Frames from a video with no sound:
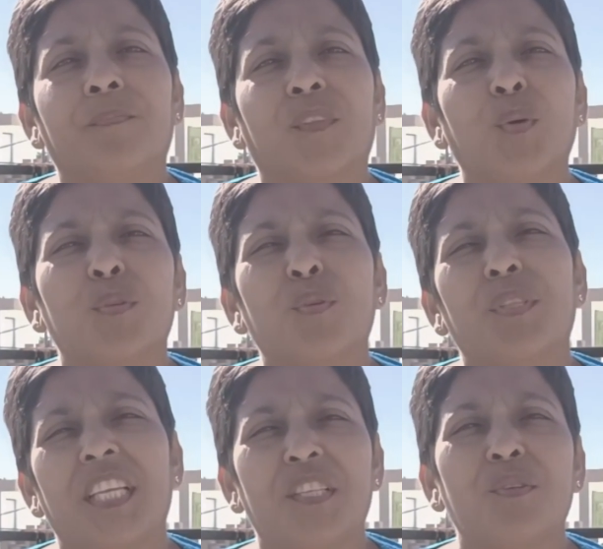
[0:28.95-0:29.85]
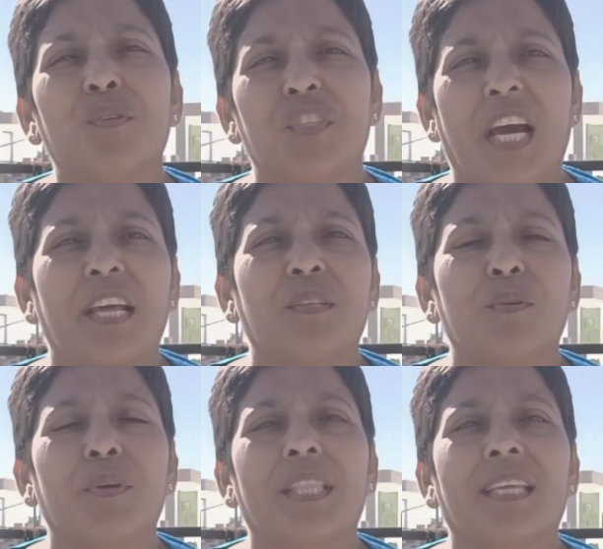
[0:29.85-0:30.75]
200 300
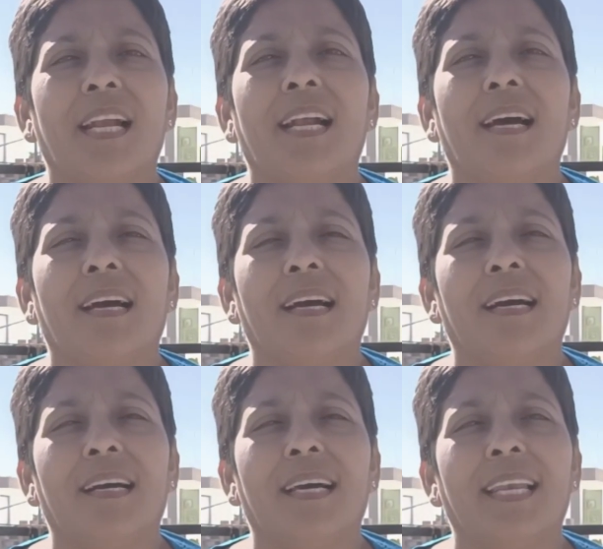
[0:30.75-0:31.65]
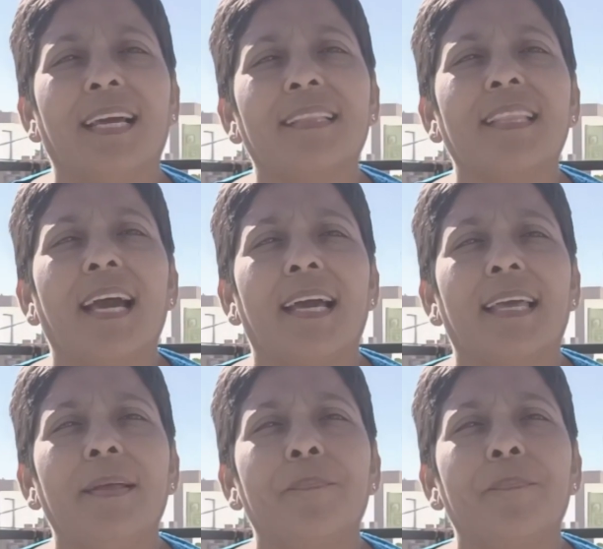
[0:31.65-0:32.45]
400 इतना लगता है